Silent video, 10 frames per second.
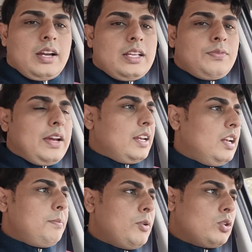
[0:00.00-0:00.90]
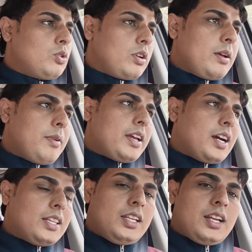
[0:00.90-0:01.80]
तो गाइज फाइनली पहुंच चुके हैं भाई
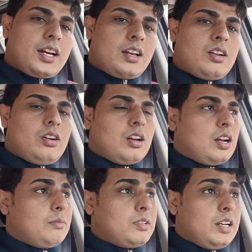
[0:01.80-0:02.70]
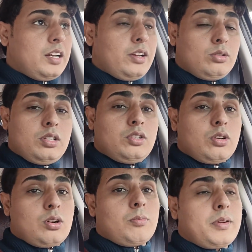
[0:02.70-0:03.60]
गांधीनगर और अब चल रहे हैं उसी
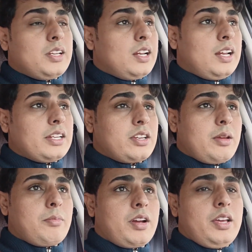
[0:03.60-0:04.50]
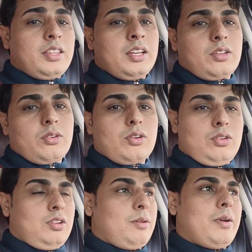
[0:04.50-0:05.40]
शोरूम पे जहां लास्ट टाइम गए थे क्योंकि
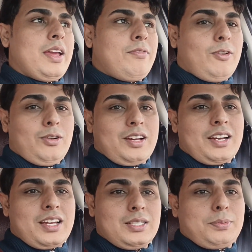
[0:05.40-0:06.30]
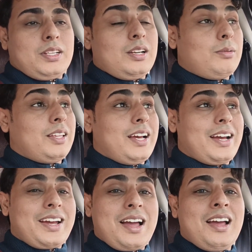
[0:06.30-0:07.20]
उन्होंने भाई फ़ोन करके स्पेशल
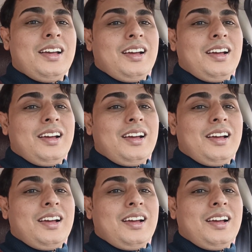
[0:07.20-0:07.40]
बताया का